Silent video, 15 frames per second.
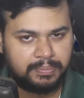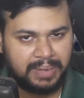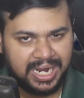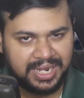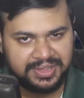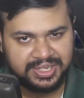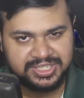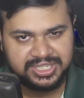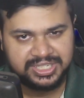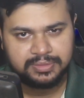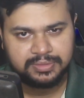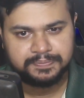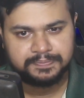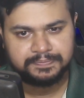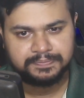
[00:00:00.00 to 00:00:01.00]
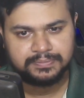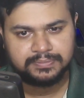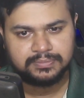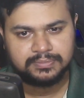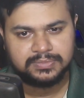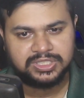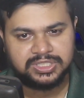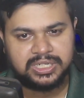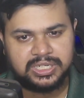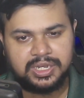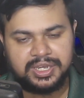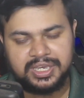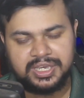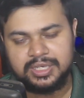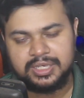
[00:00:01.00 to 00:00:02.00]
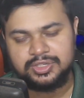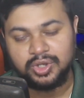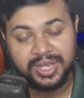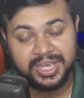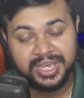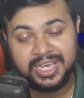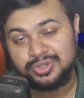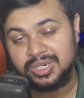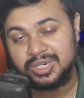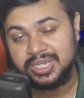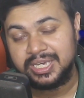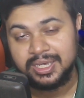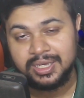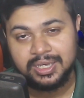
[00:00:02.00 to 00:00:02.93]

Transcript: বাংলাদেশের সঙ্গে সঙ্গে আসলে